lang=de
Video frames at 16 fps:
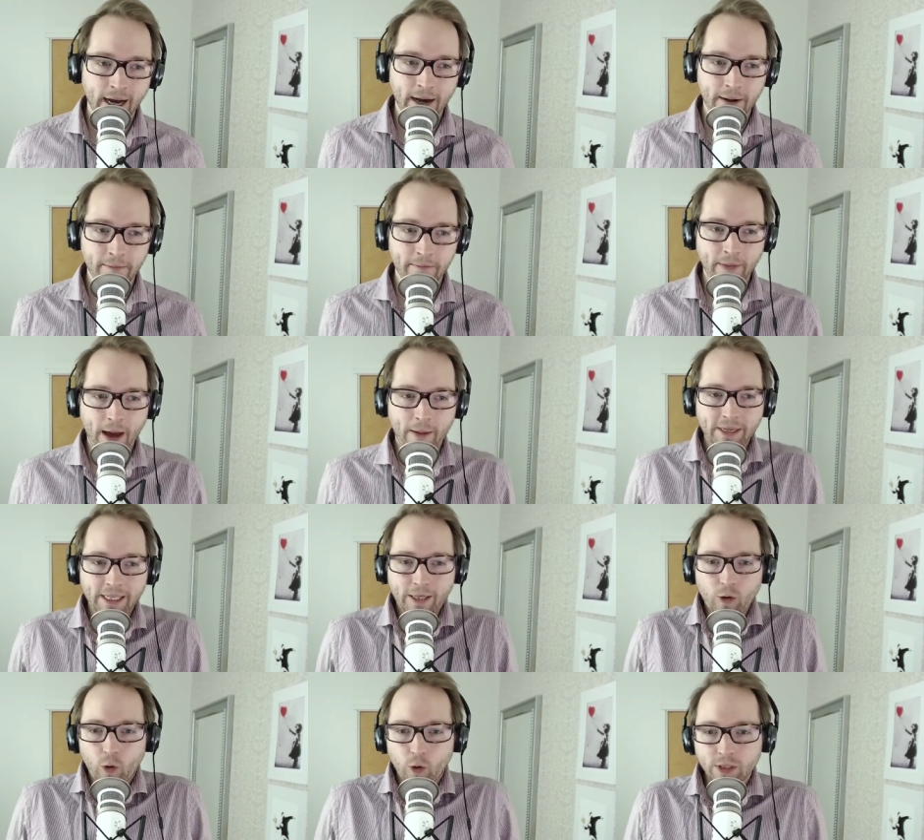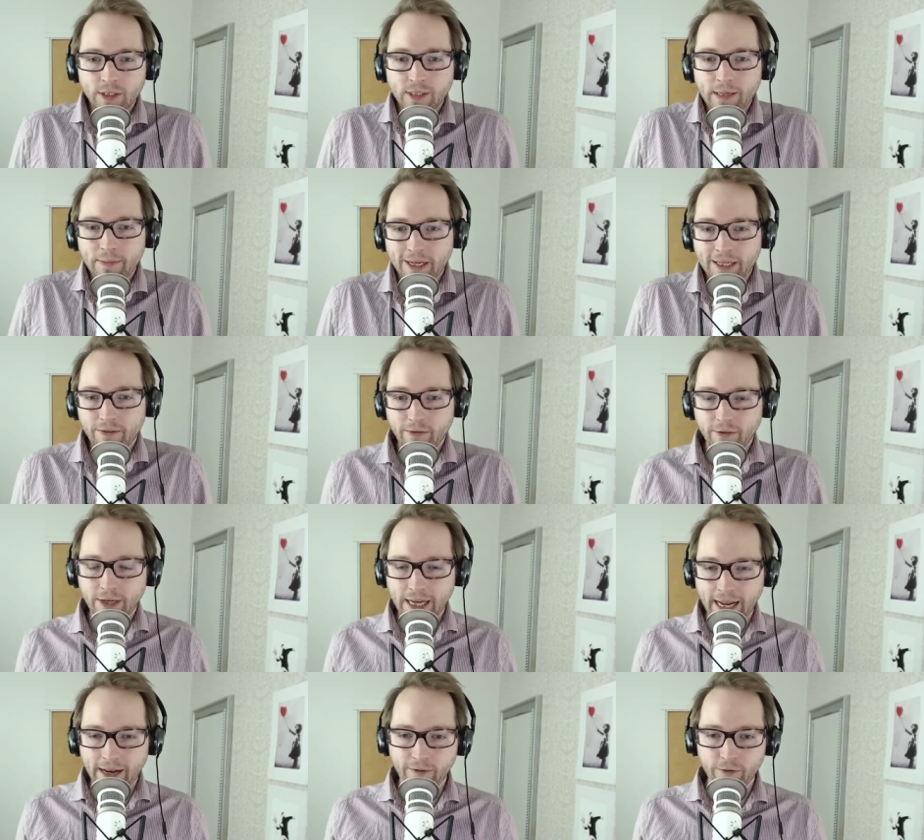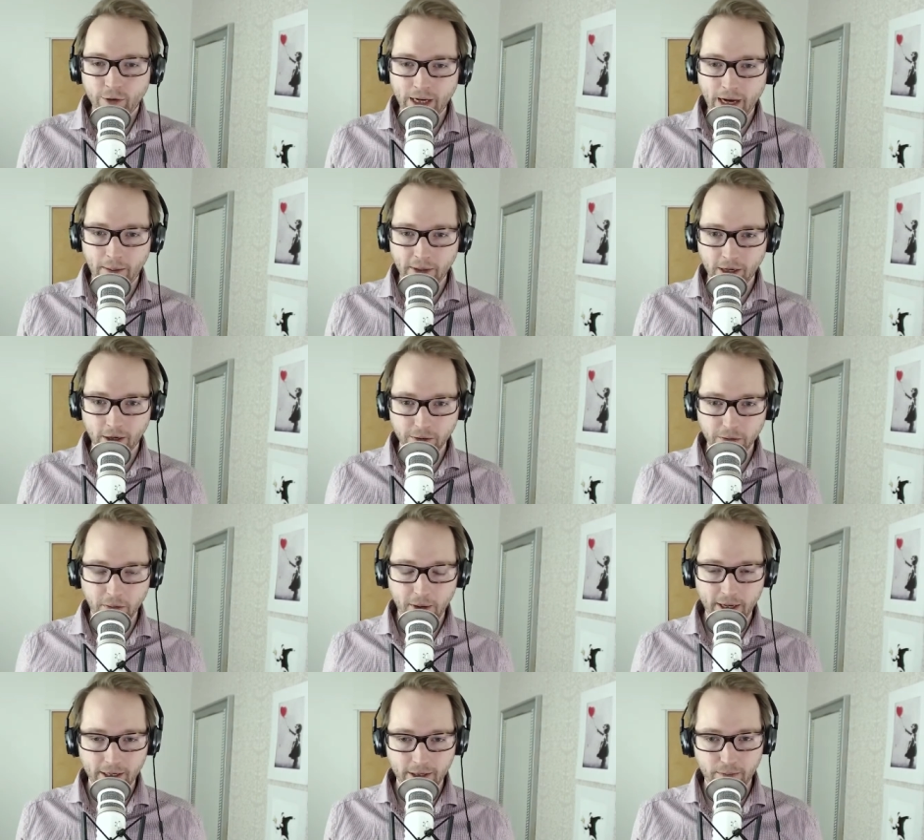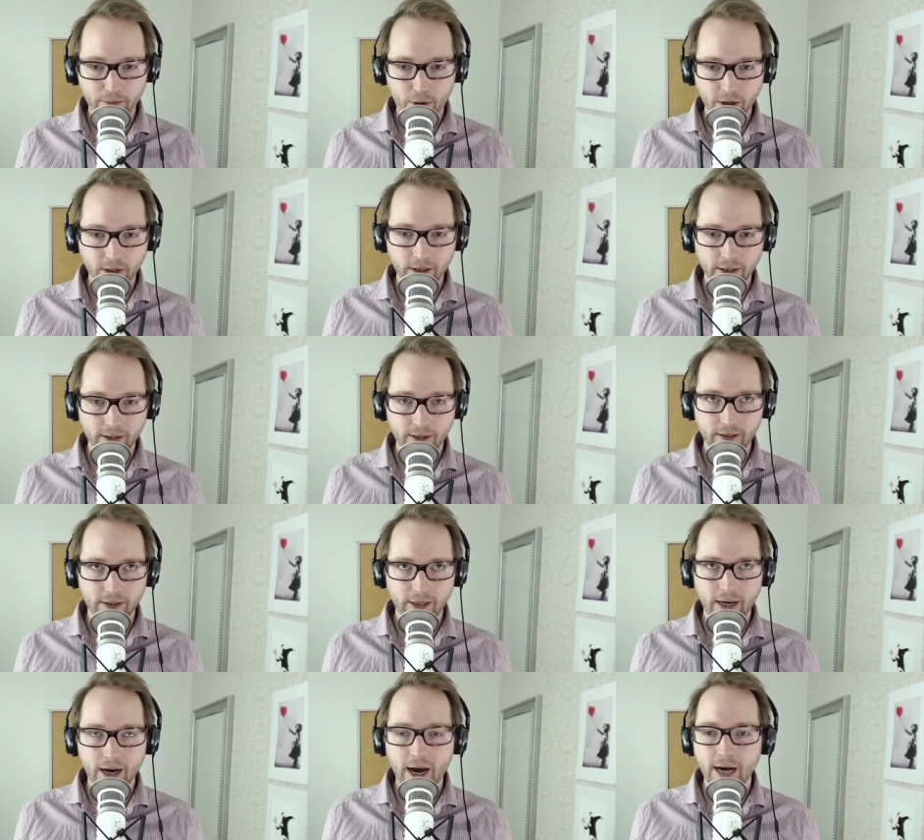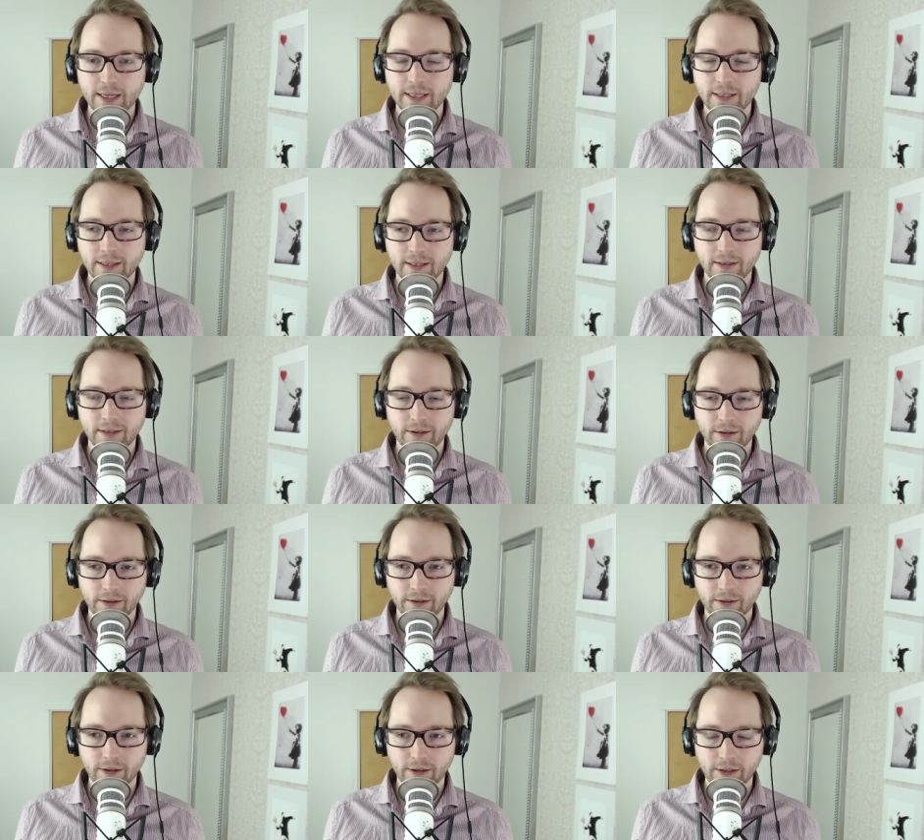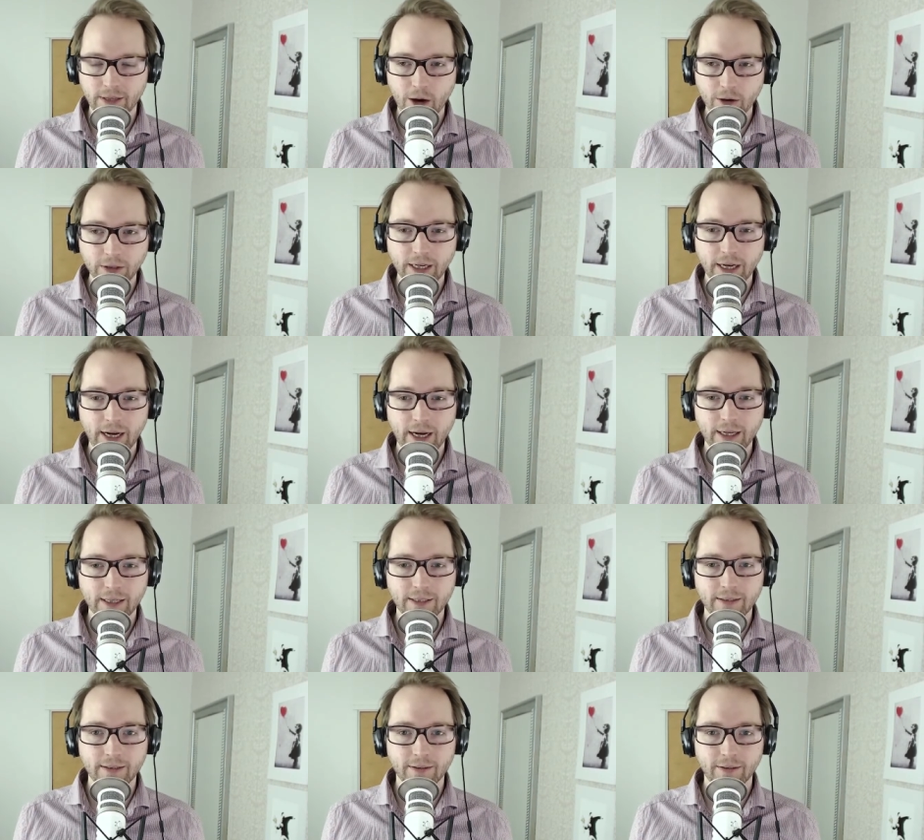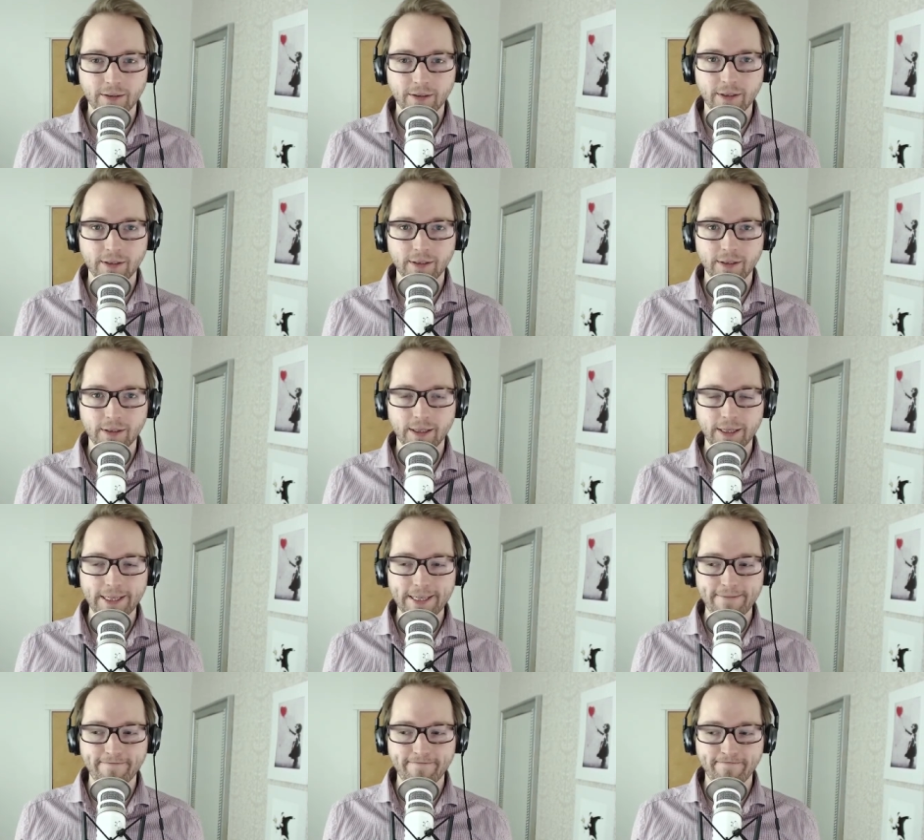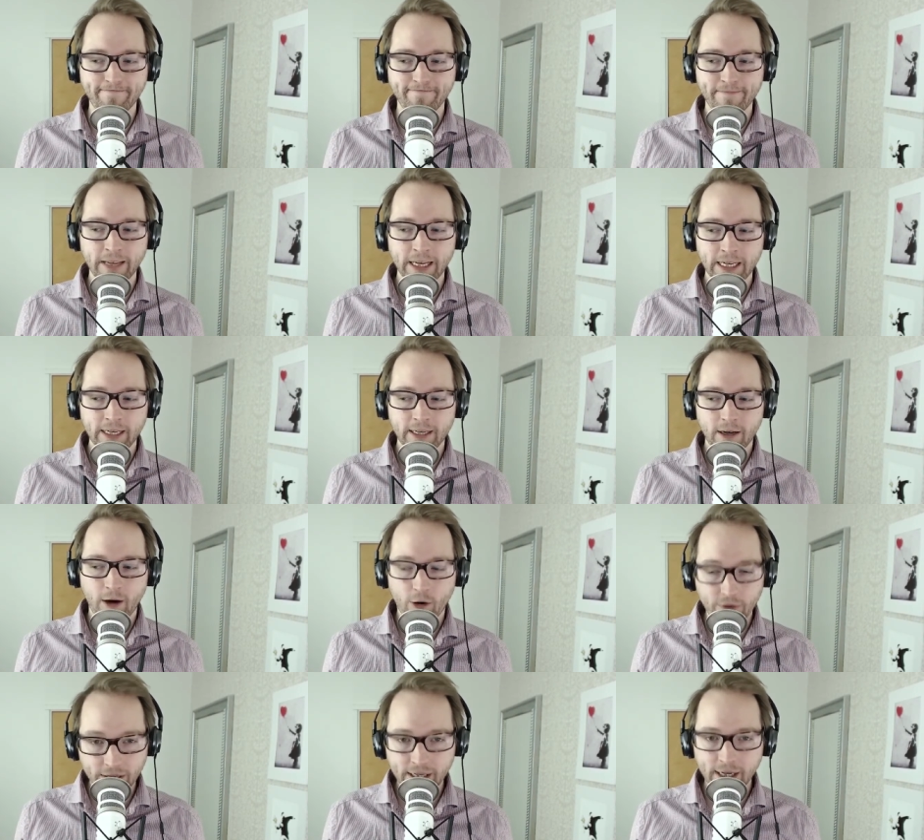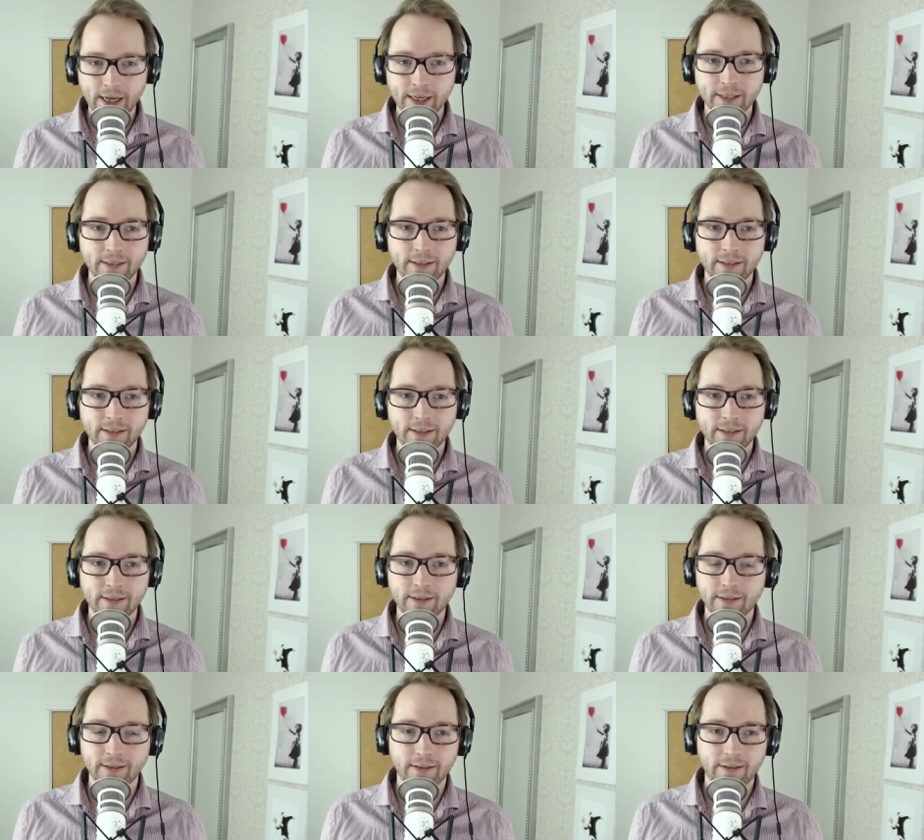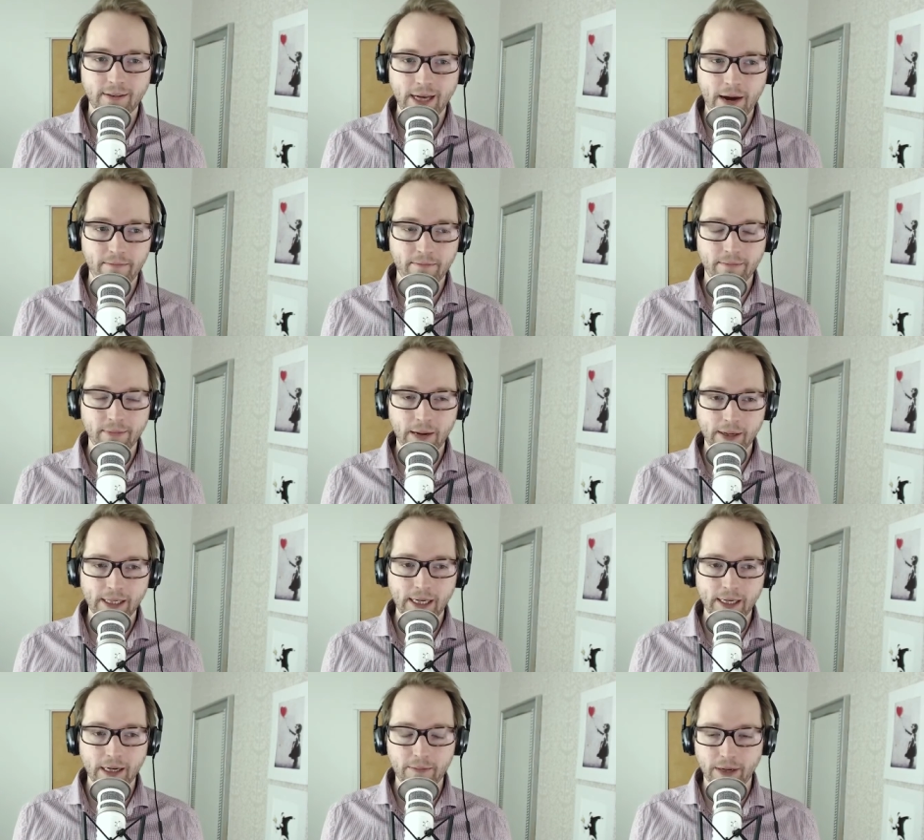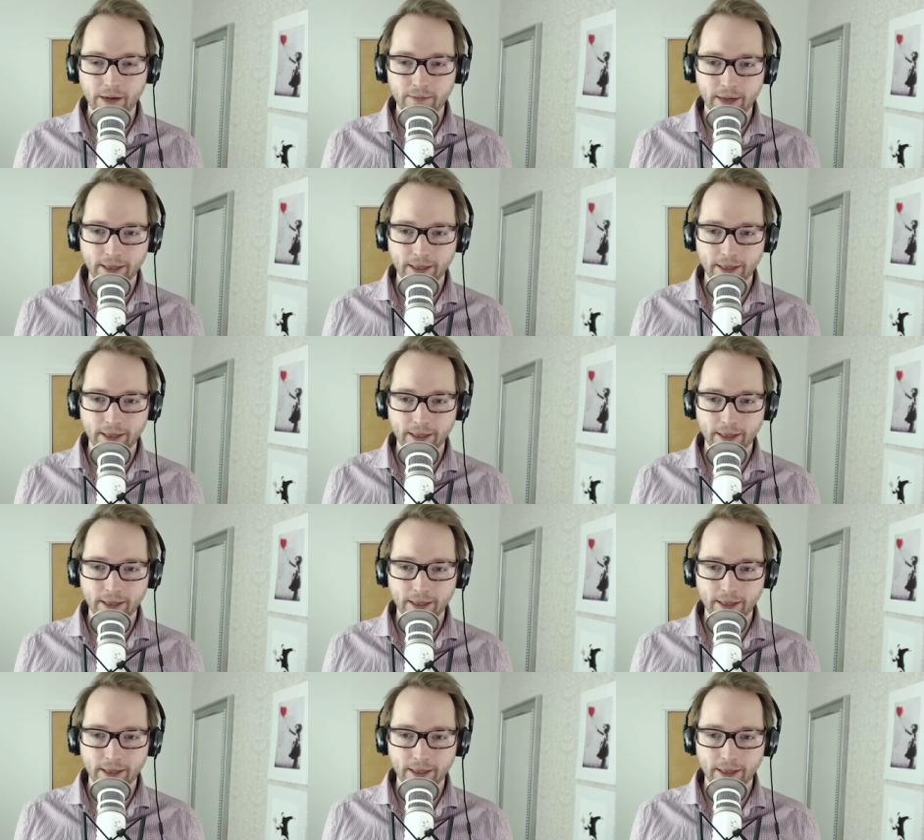Ähm, aber die großen, die man nennen würde, habe ich ausprobiert. Also Pocketcasts und, und Downcasts ja. und ähm, Overcast, äh, die, haben, die haben halt keine Kapitelmarken.